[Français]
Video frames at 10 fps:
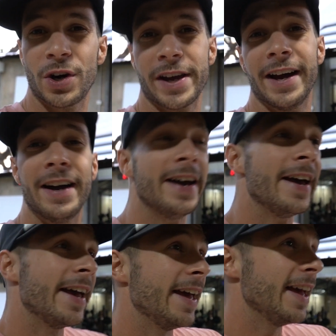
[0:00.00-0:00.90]
rien.
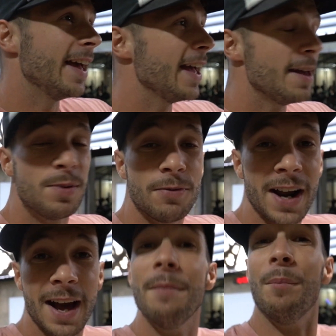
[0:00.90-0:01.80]
Et, et puis
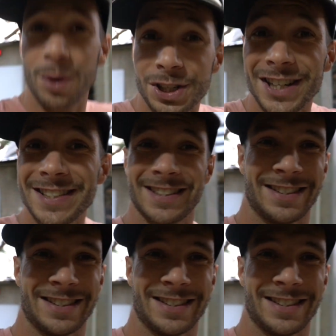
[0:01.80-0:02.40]
voilà, bonne chance